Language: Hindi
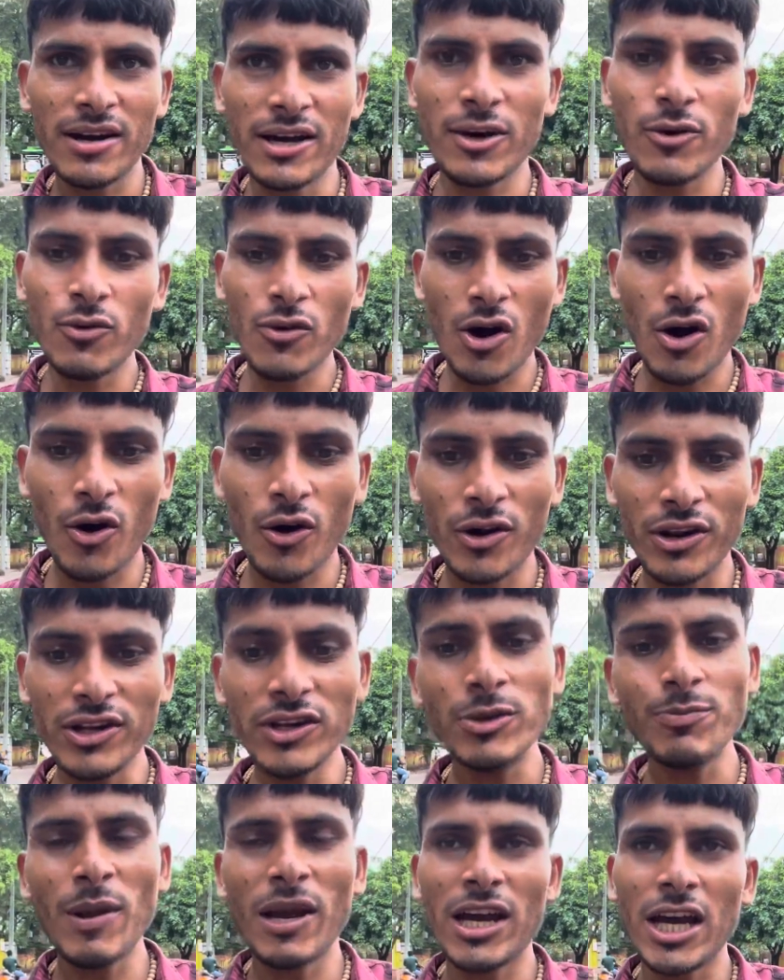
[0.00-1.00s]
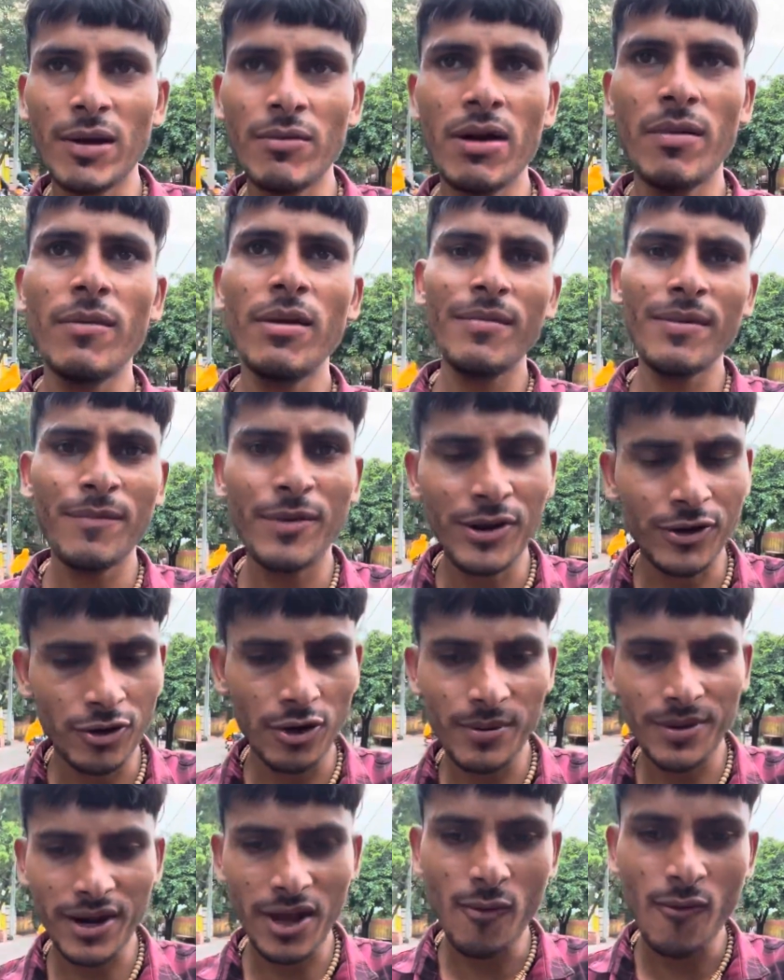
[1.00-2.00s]
करूं और इस पैकरमा में मैं वीडियो
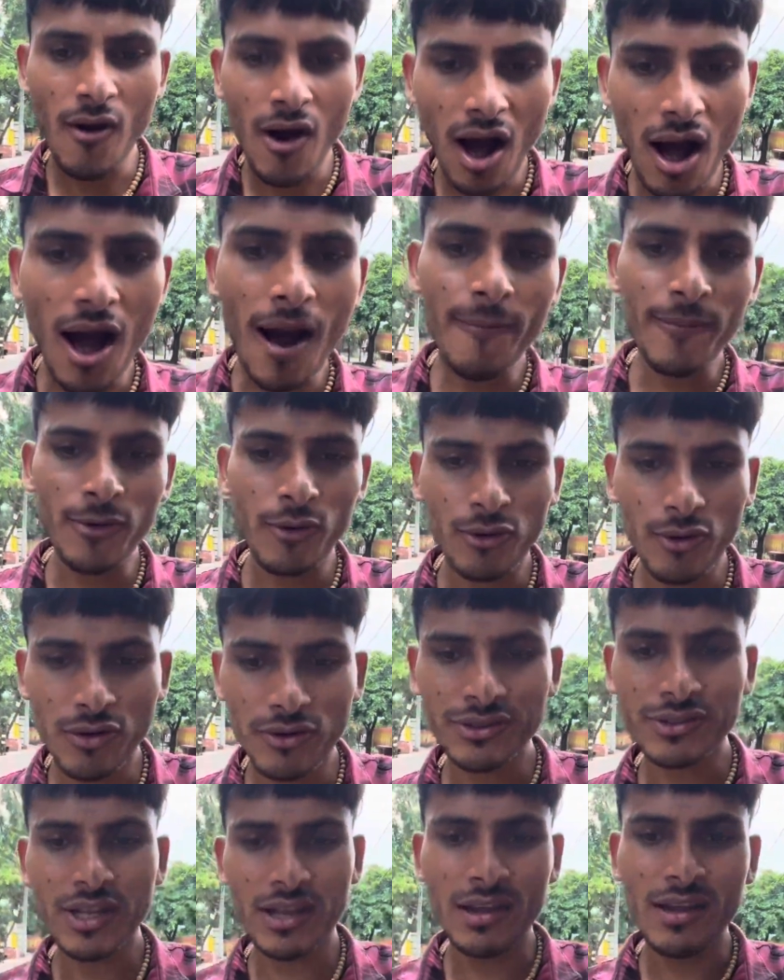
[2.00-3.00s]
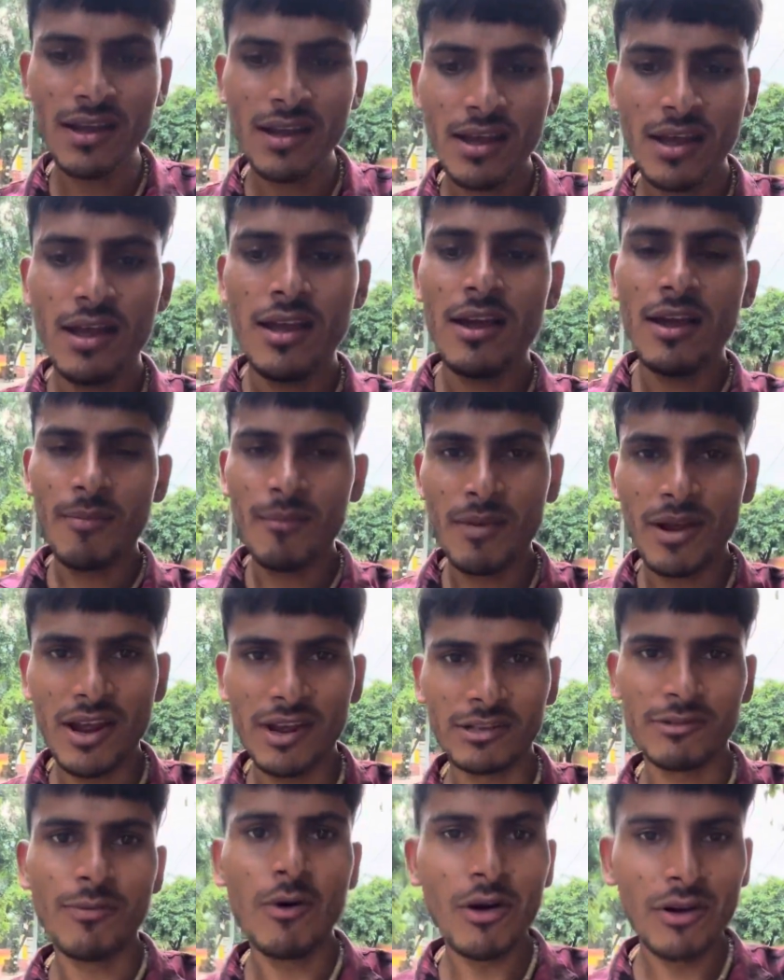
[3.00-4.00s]
बनाऊं आप लोगों से मैं
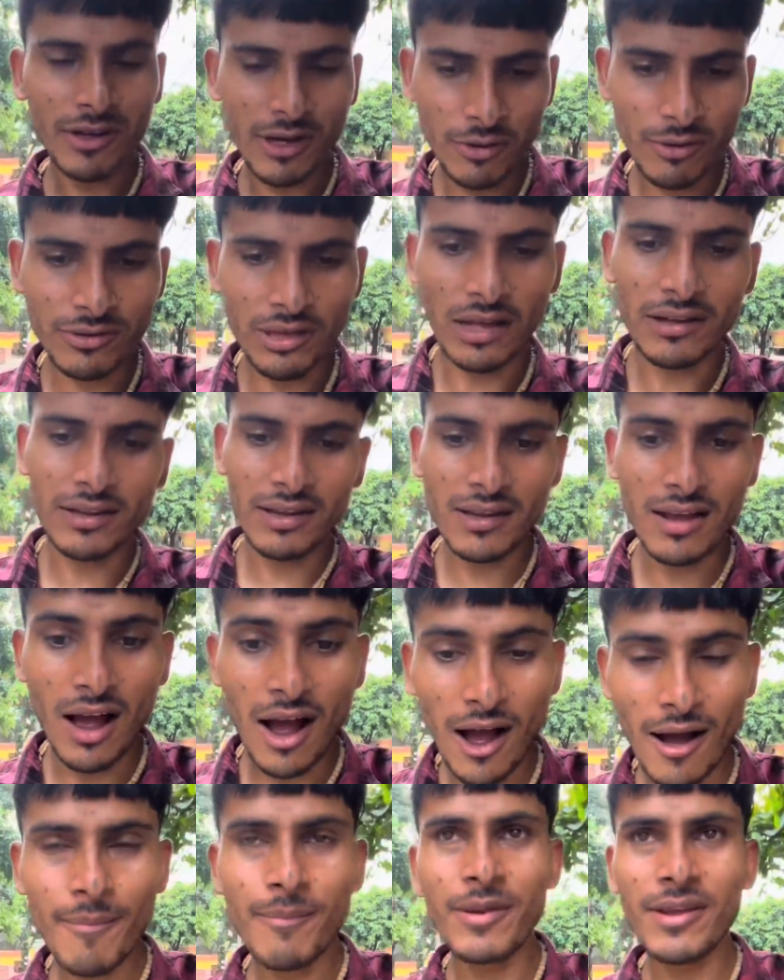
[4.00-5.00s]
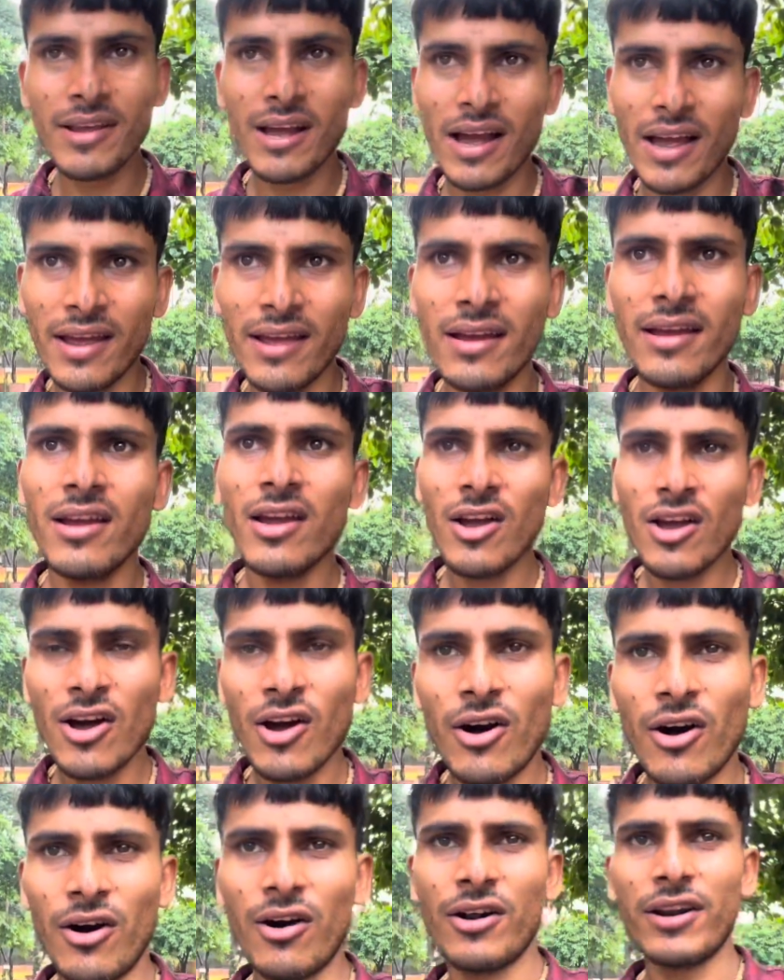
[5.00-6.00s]
एक्सप्लोर करूं ताकि आप भी आएं
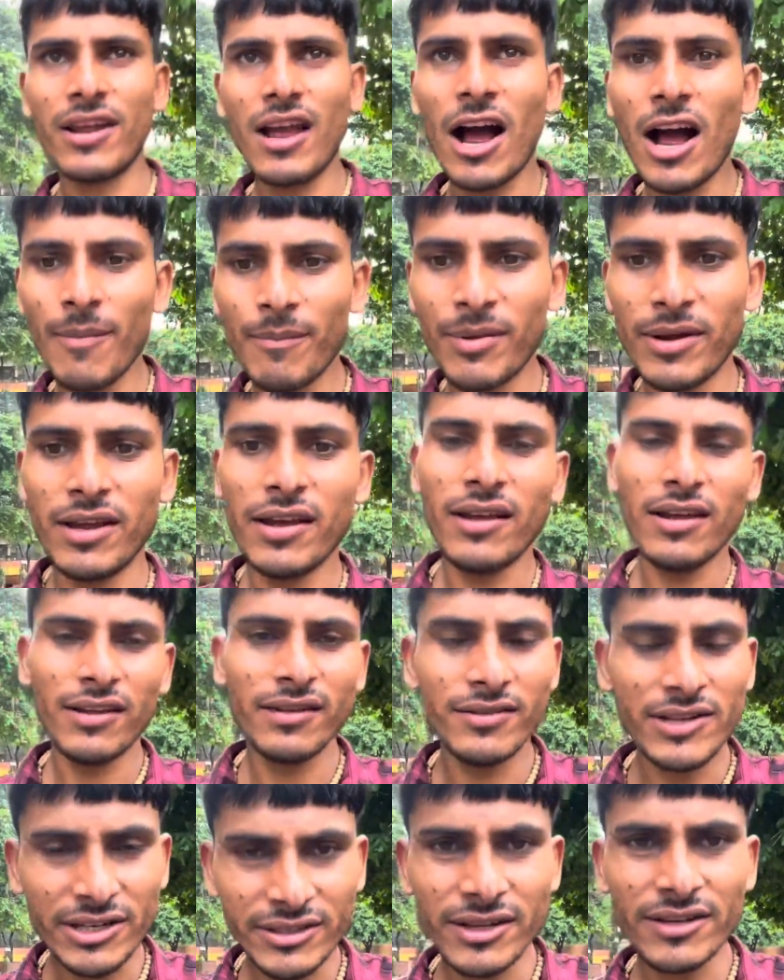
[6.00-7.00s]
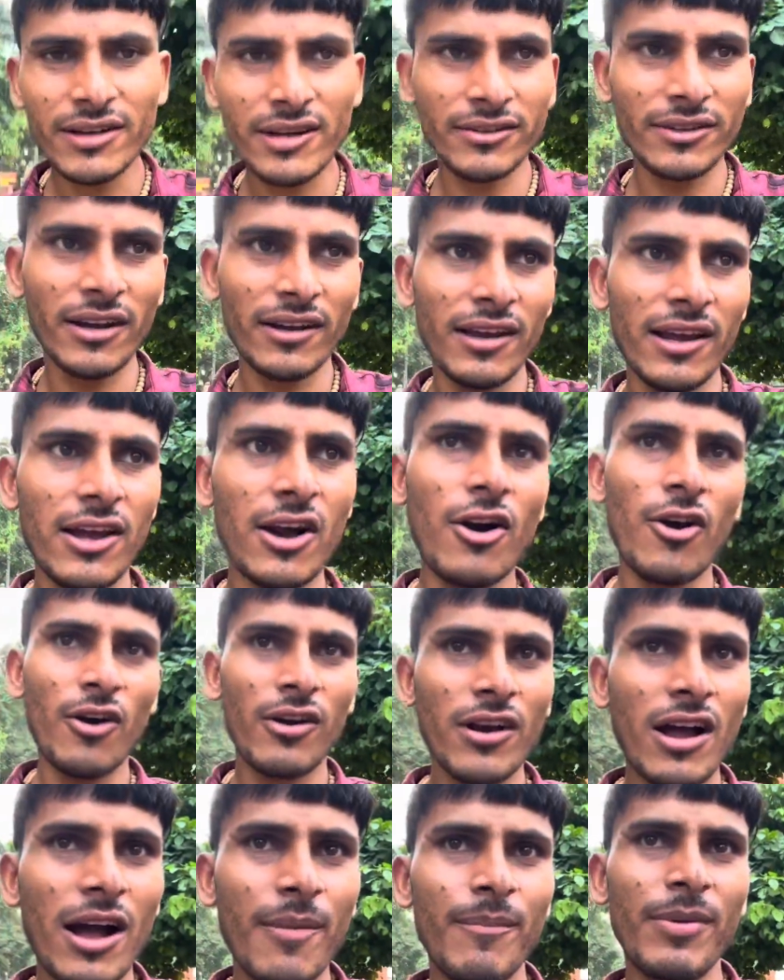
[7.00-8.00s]
और यहाँ पे दर्शन कर सकें और
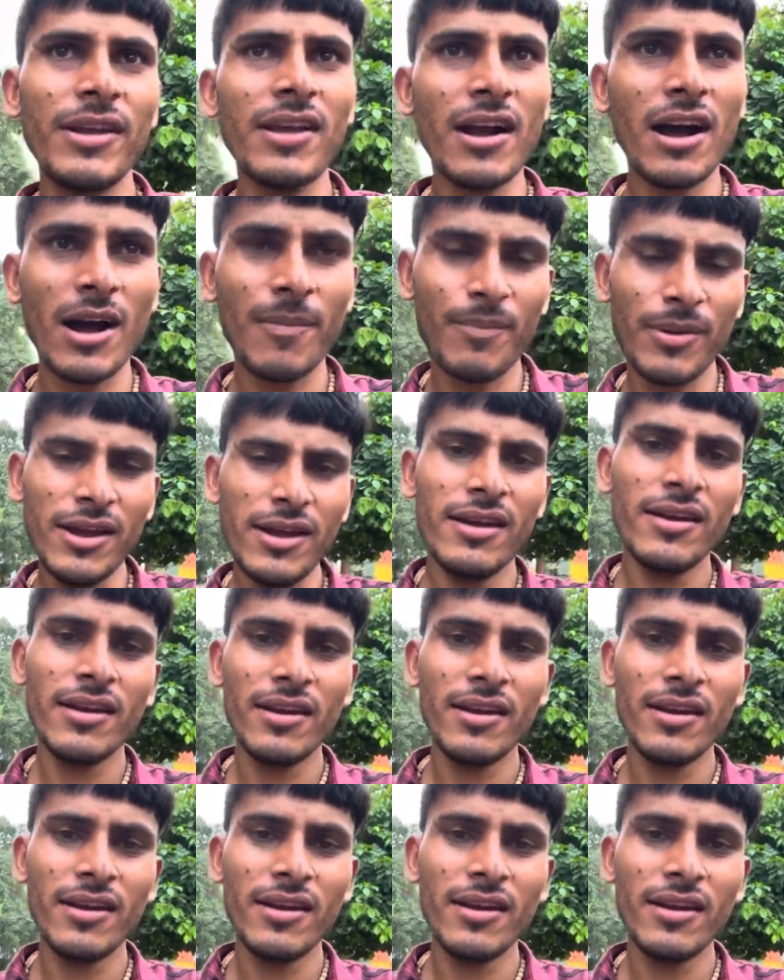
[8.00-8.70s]
आप भी यहाँ पे